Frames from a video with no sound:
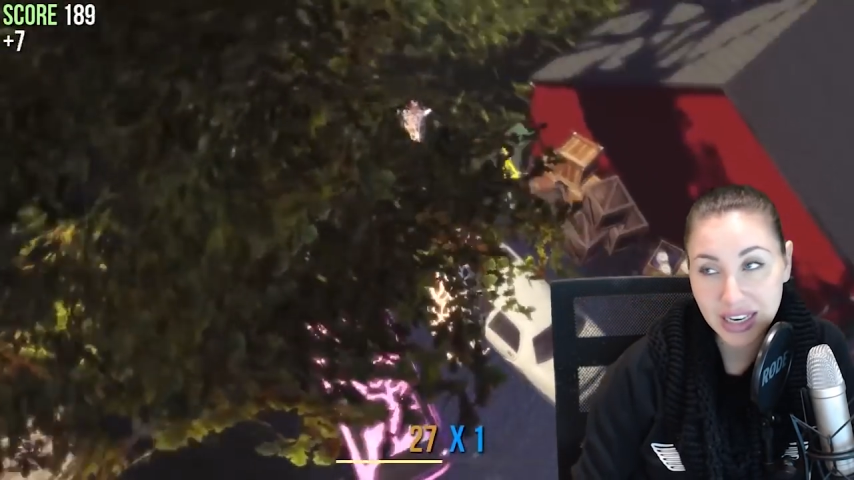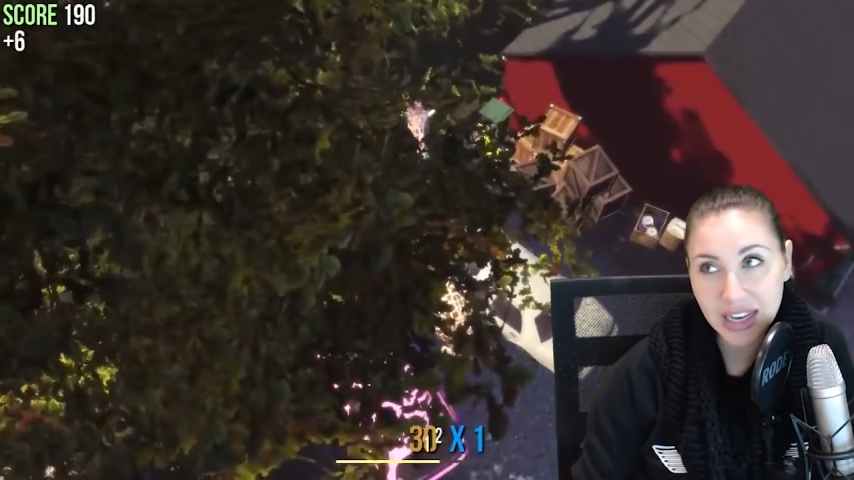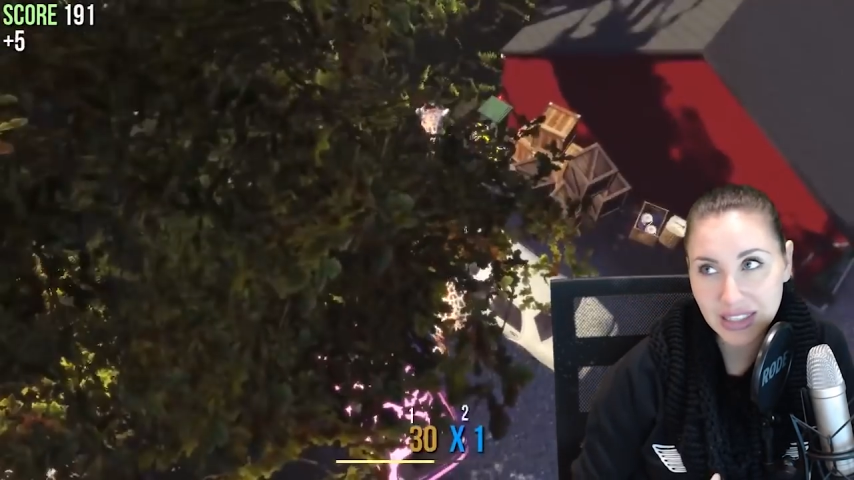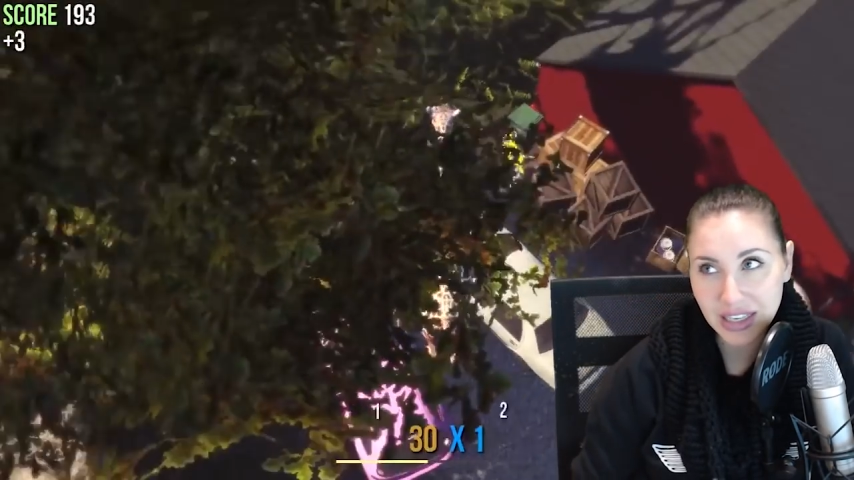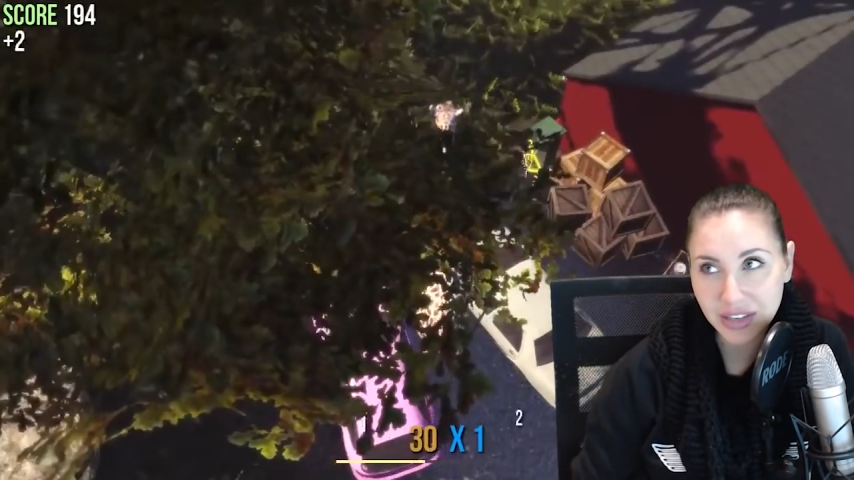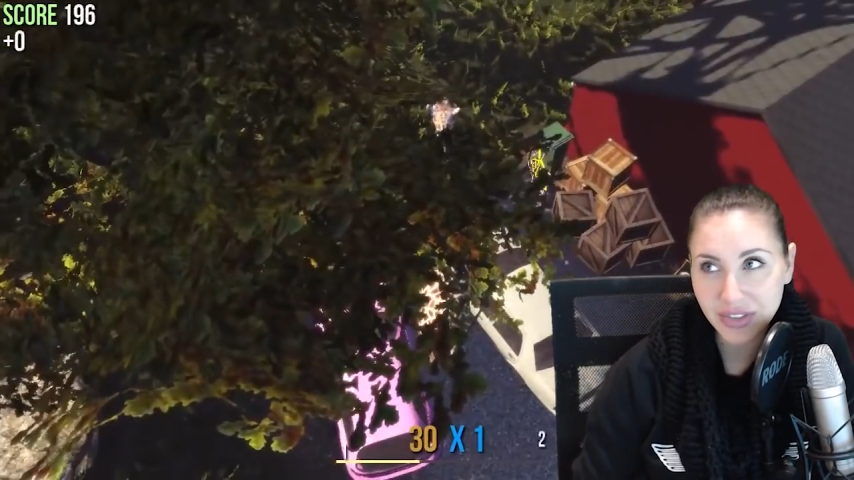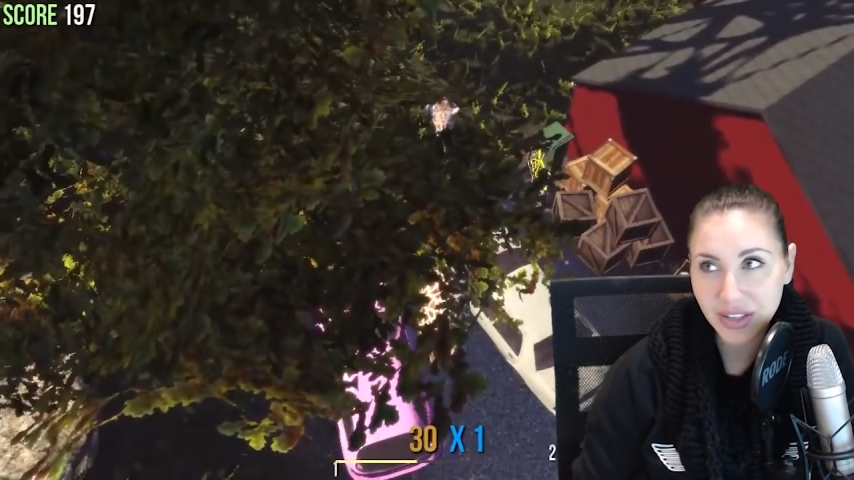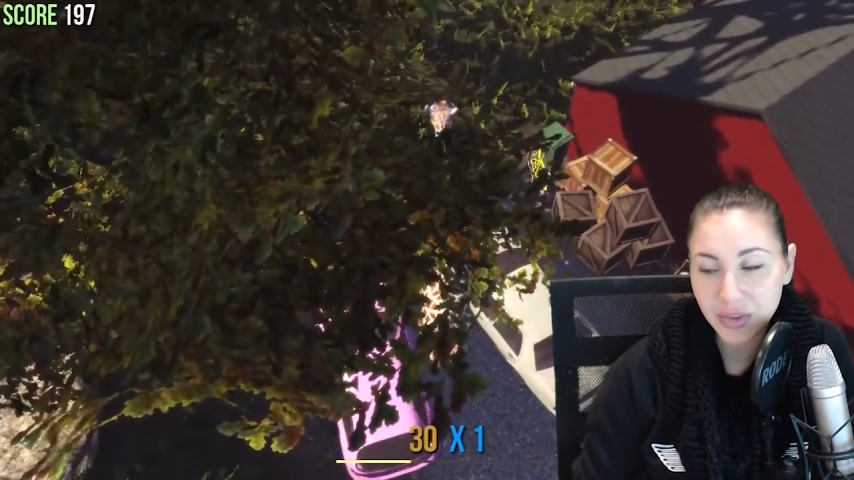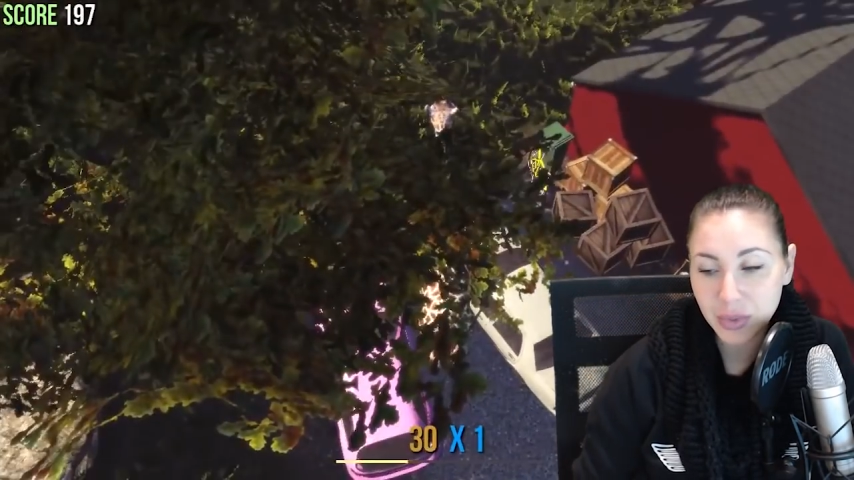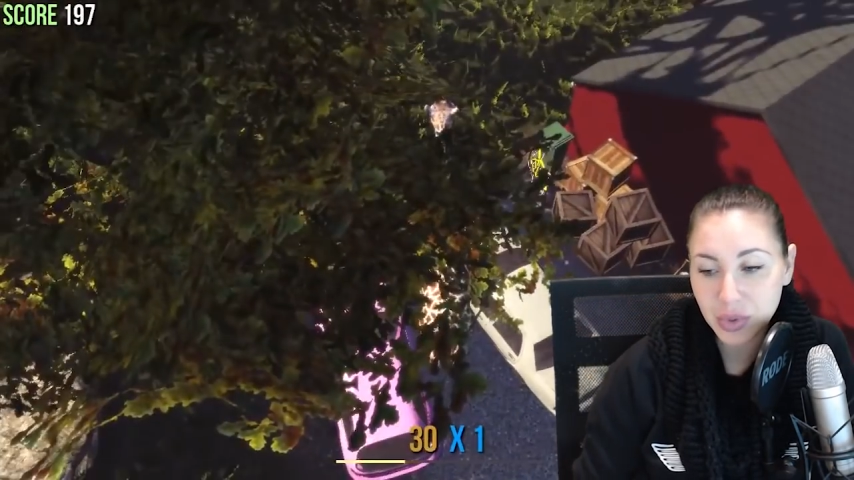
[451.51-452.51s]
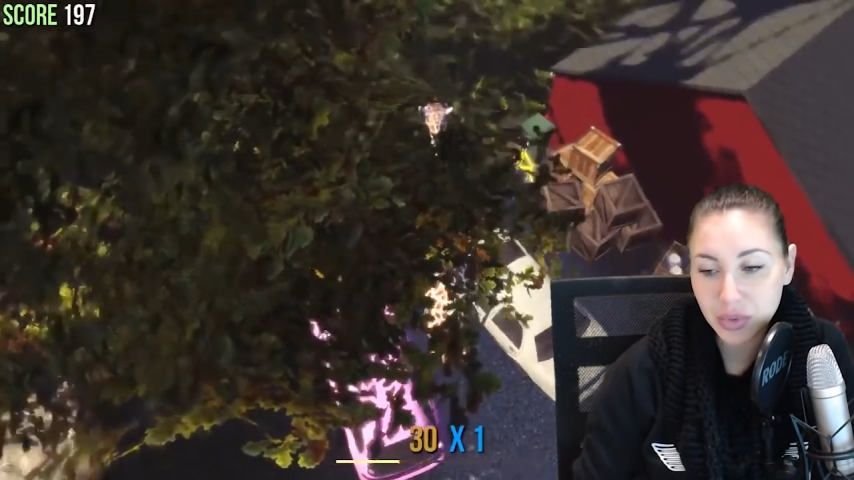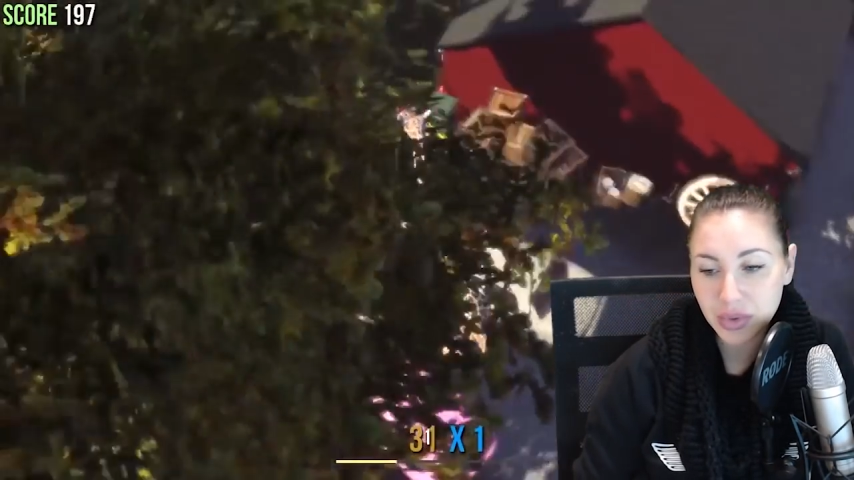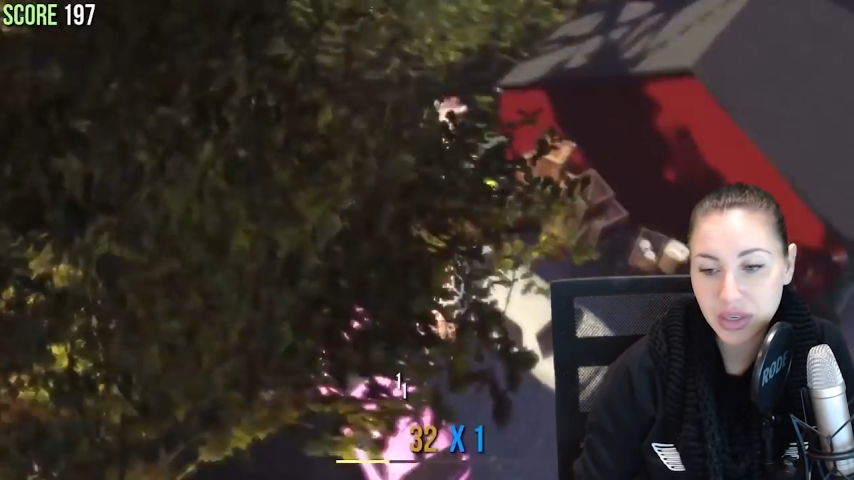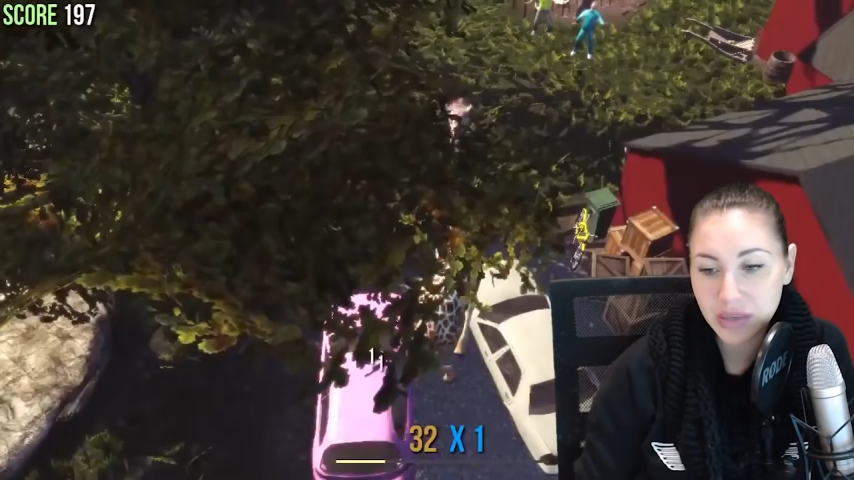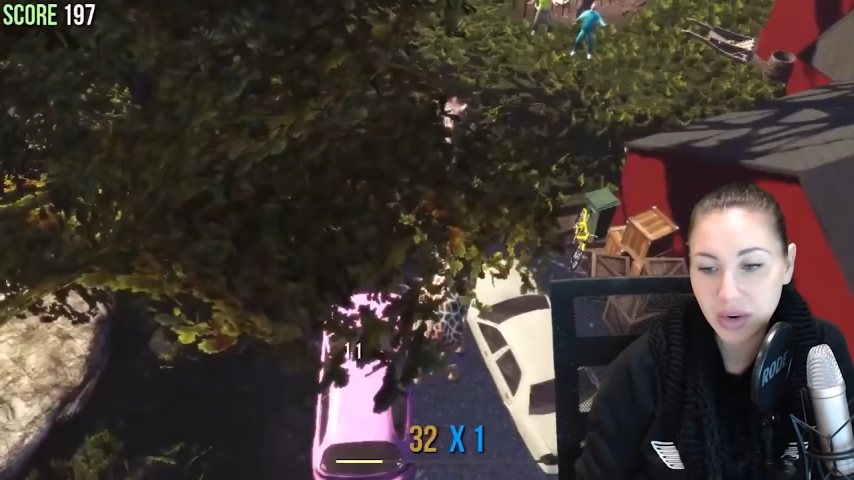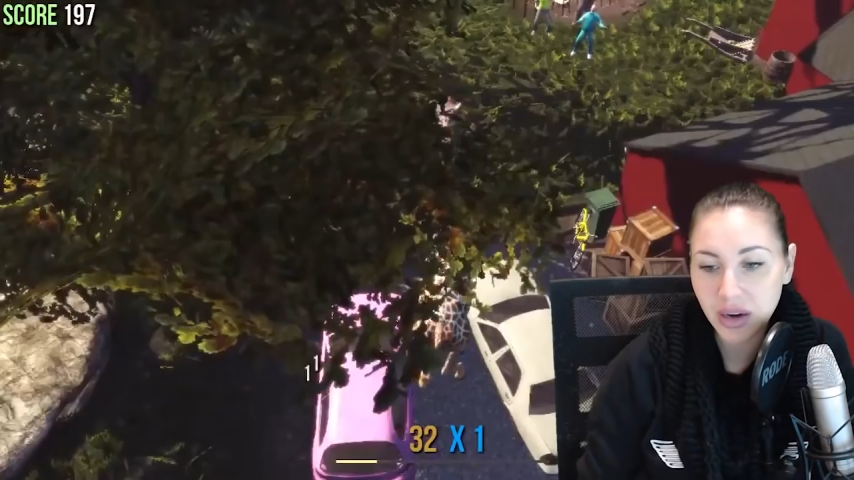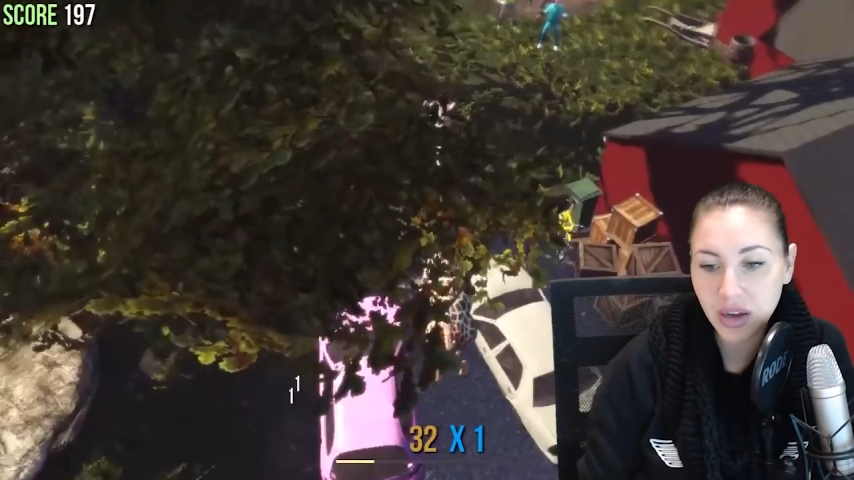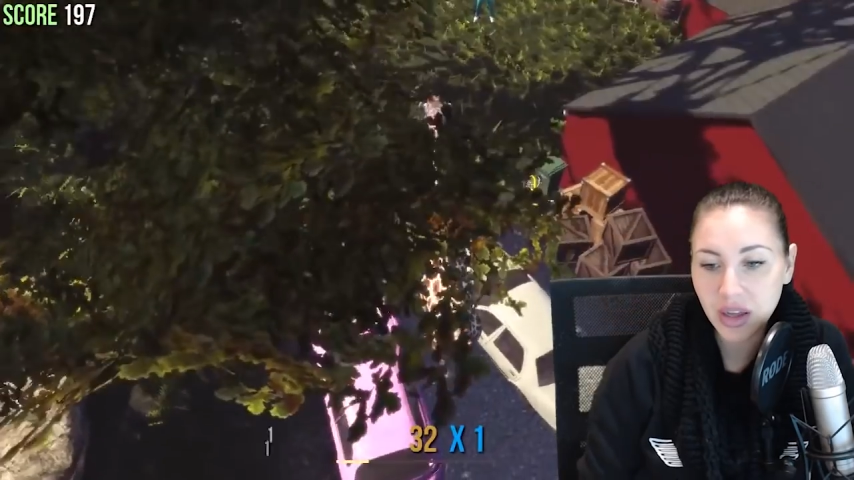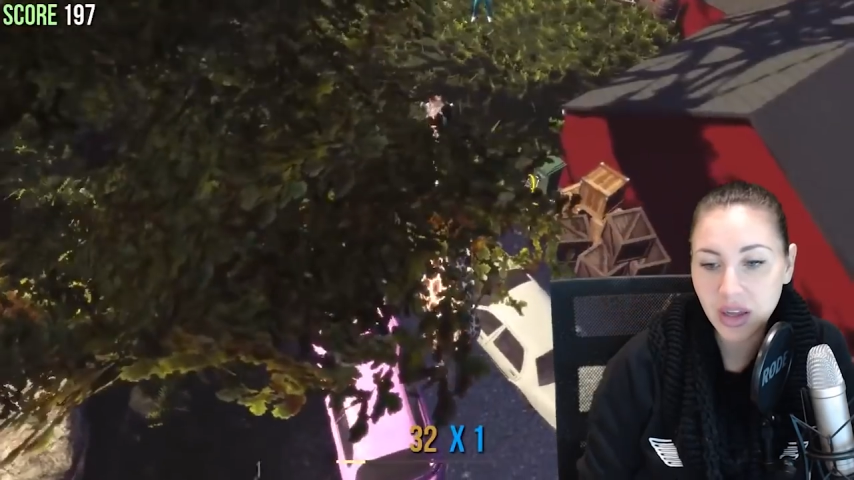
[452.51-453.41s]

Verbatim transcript: klar sagen viele YouTuber immer,